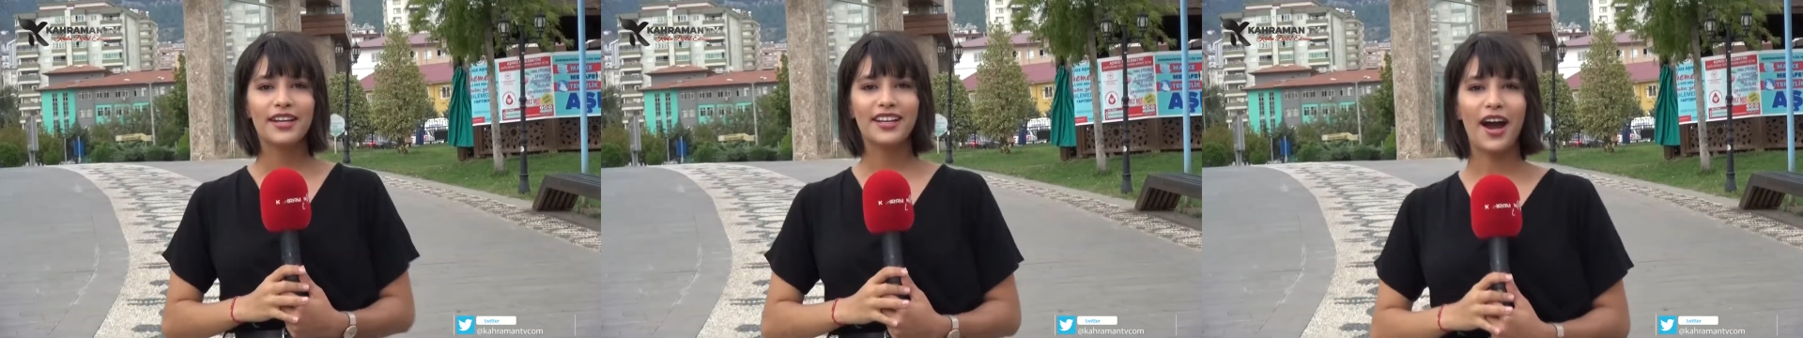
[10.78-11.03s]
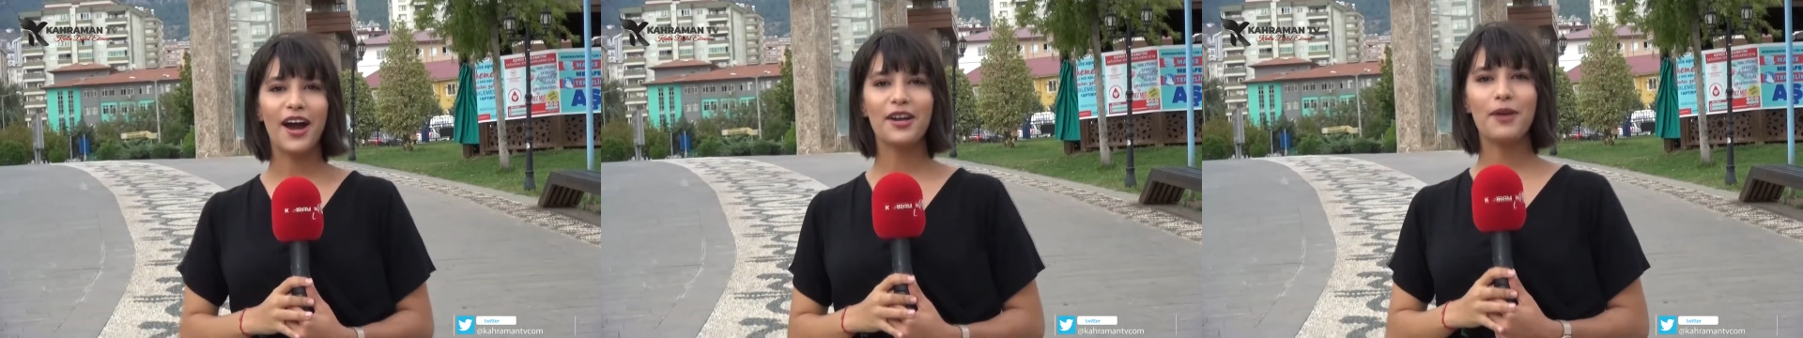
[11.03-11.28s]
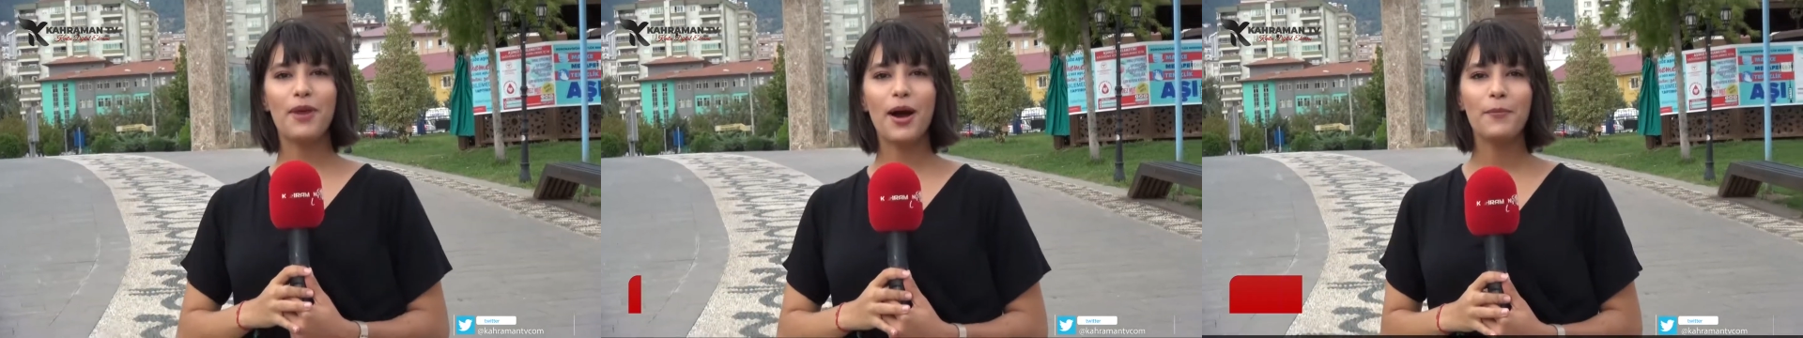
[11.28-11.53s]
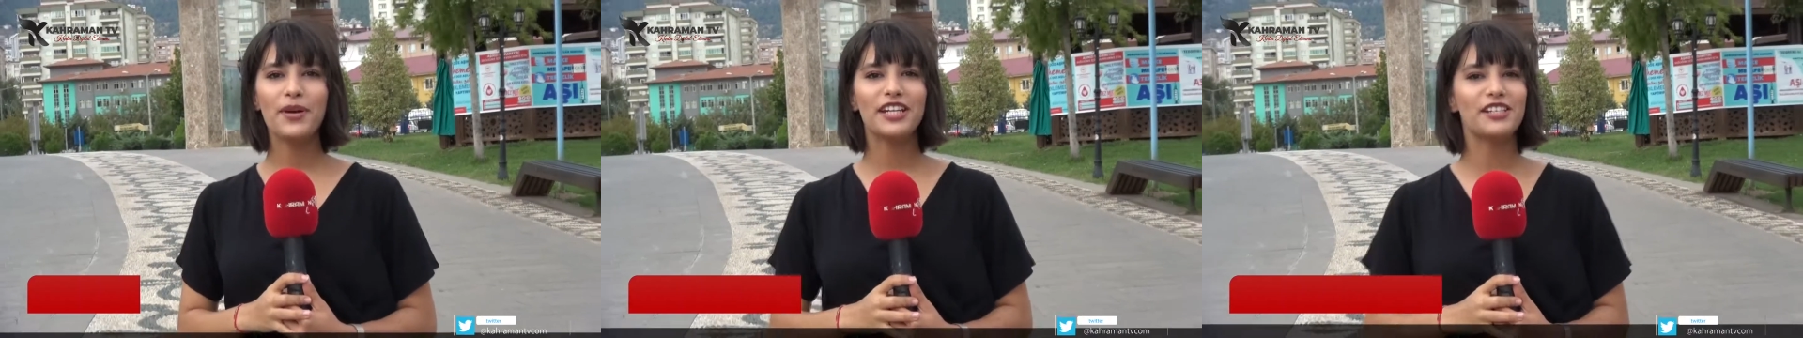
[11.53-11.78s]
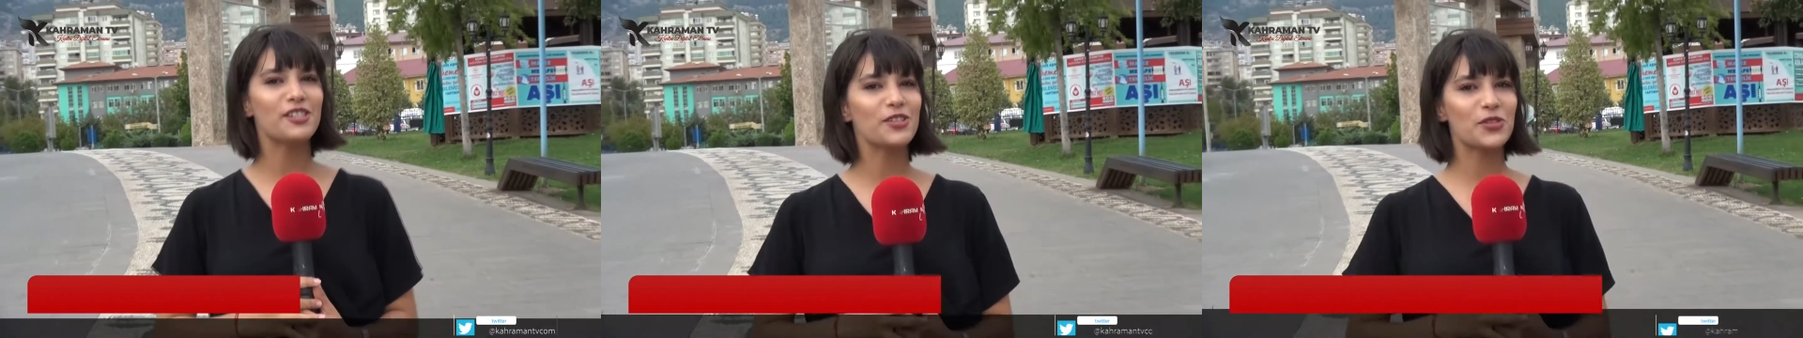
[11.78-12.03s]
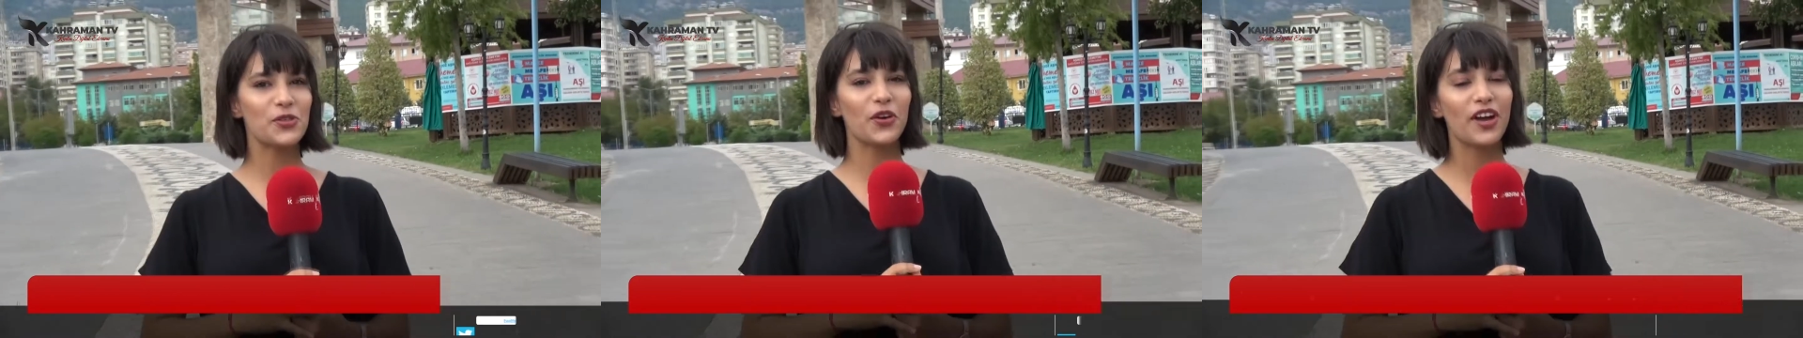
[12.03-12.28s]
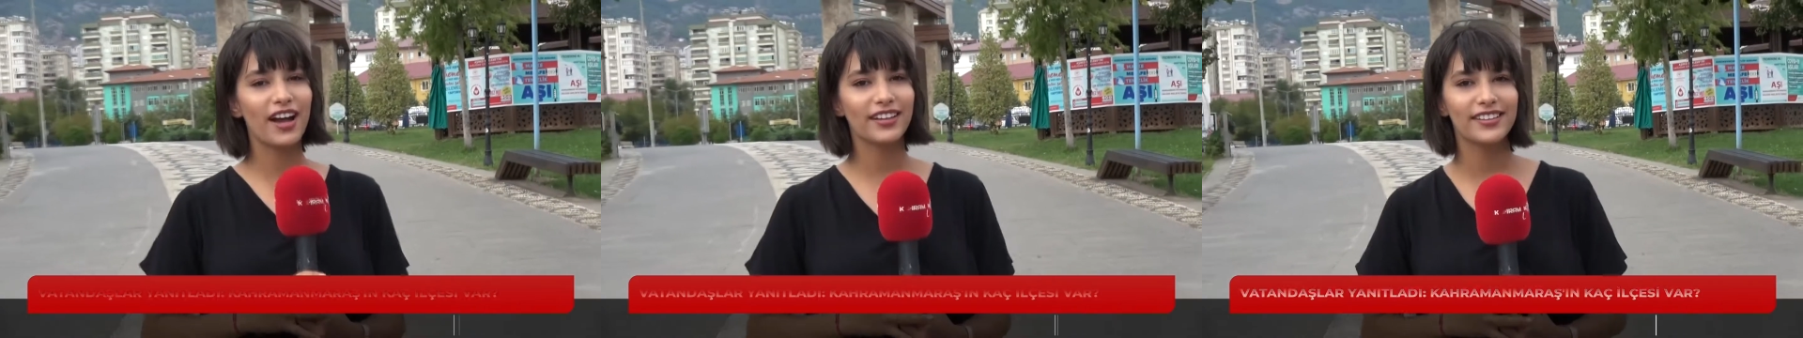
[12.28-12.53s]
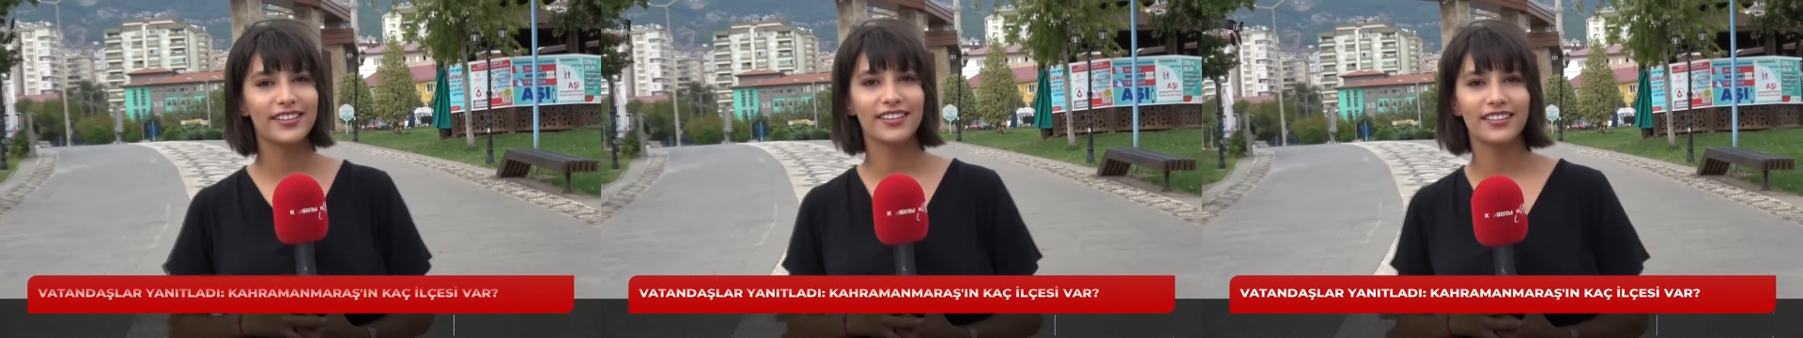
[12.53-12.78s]
Kahramanmaraş'ın
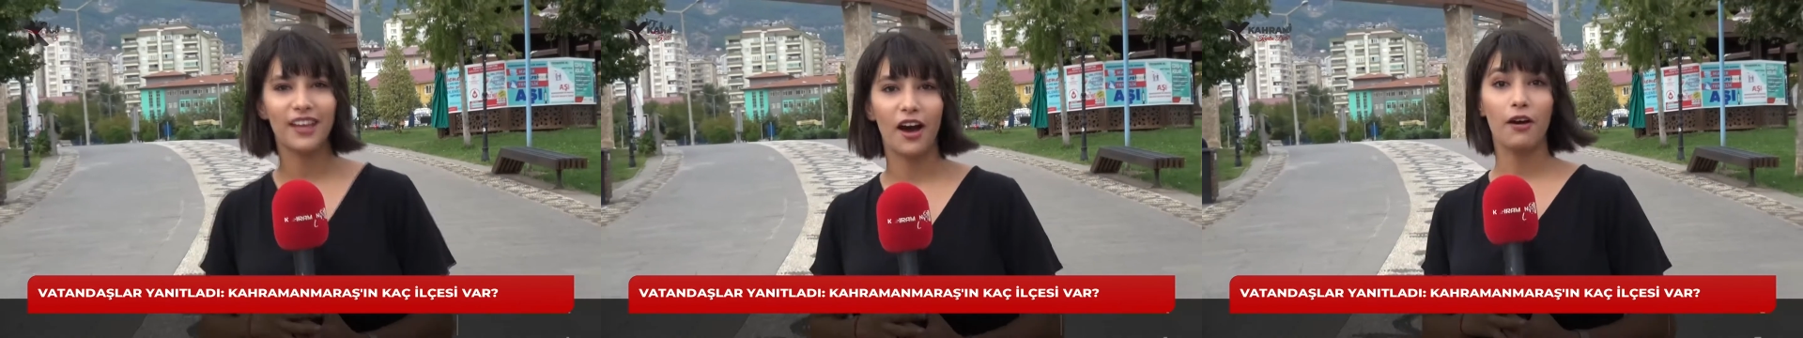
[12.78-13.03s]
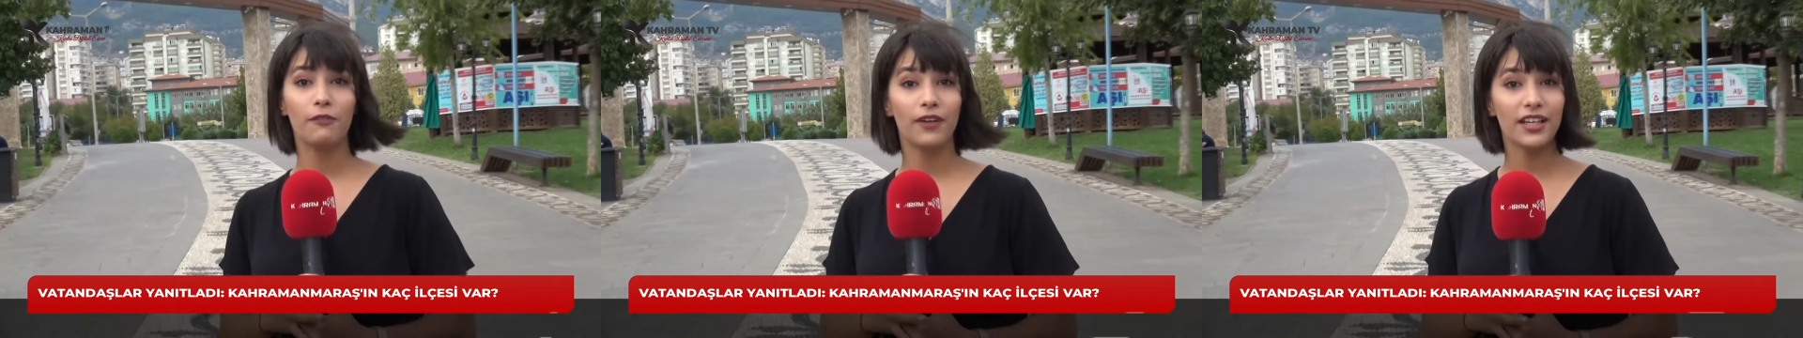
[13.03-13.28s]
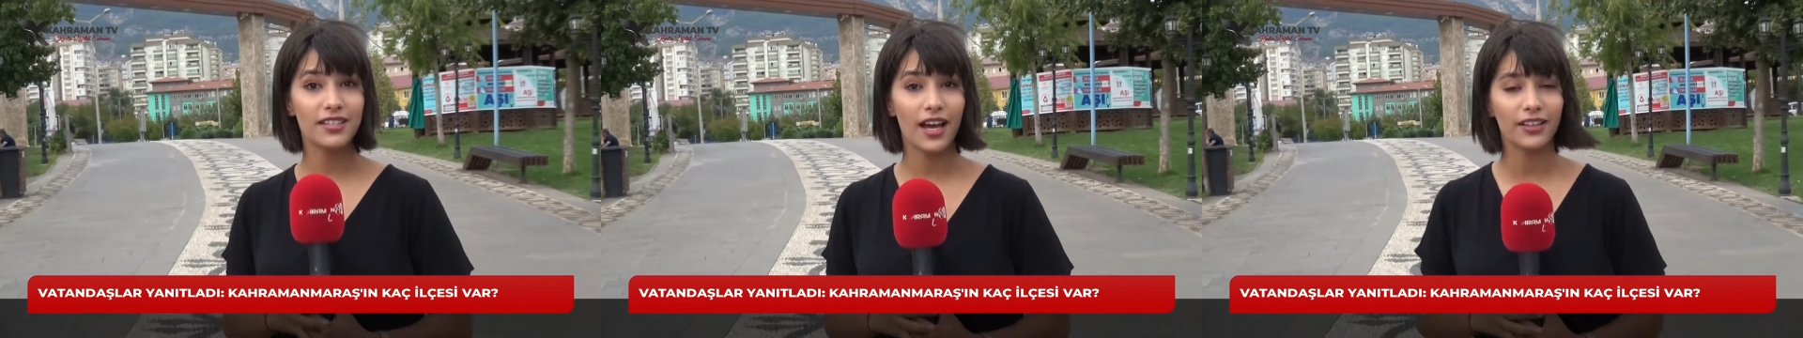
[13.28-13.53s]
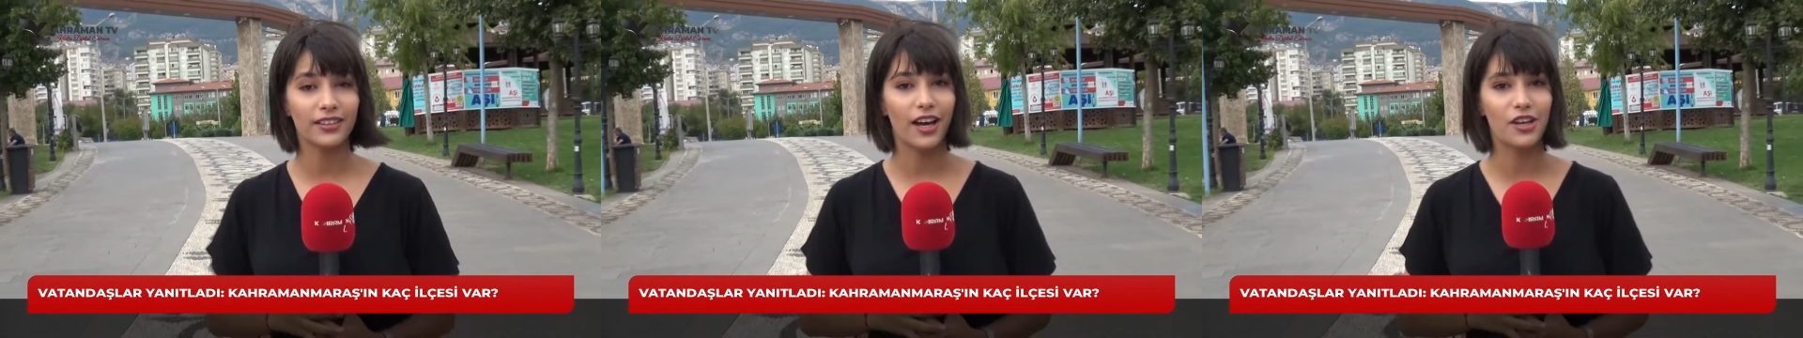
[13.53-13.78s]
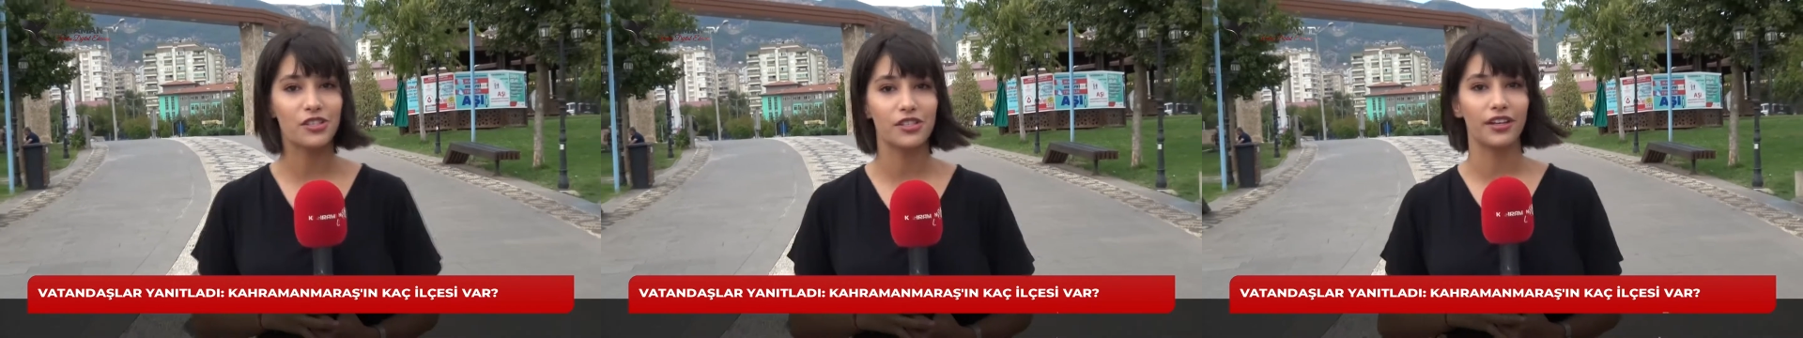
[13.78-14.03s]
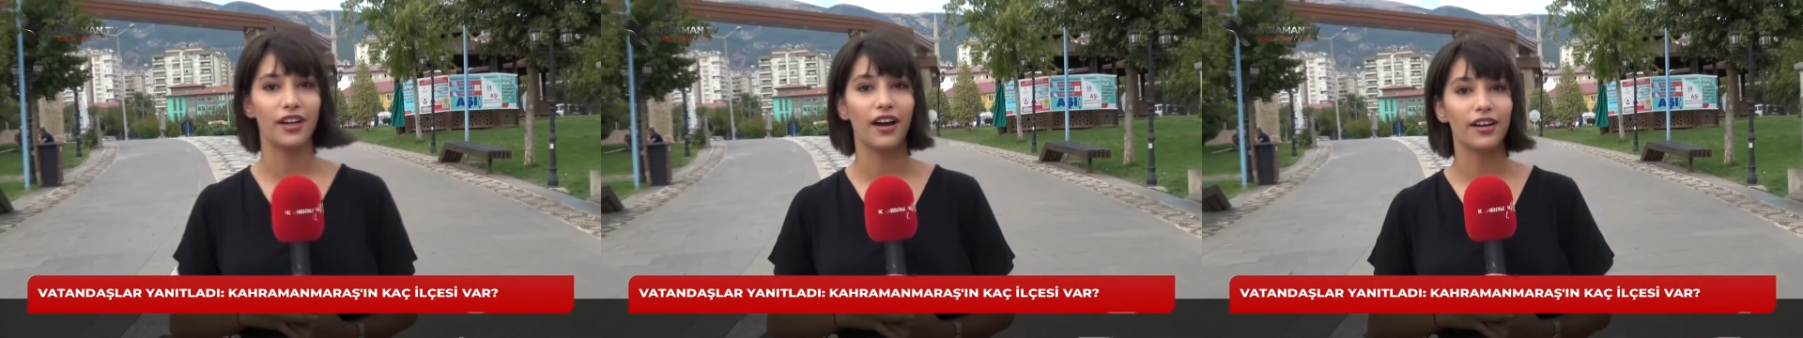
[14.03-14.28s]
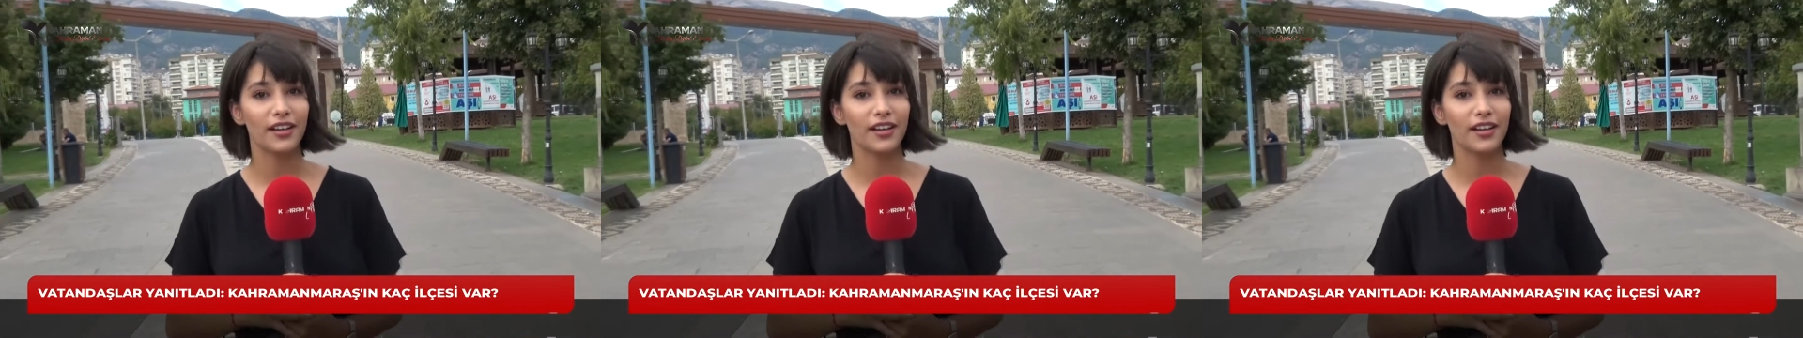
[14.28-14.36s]
sokaklarında vatandaşlara